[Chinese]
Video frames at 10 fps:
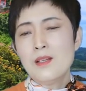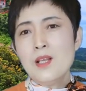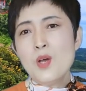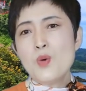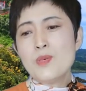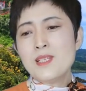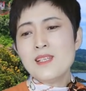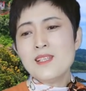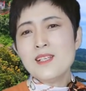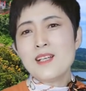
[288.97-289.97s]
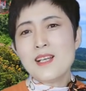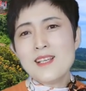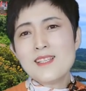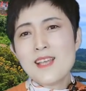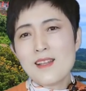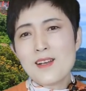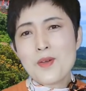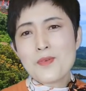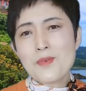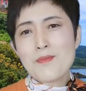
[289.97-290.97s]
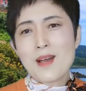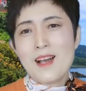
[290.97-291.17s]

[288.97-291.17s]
那胡锡进这意见能有用吗？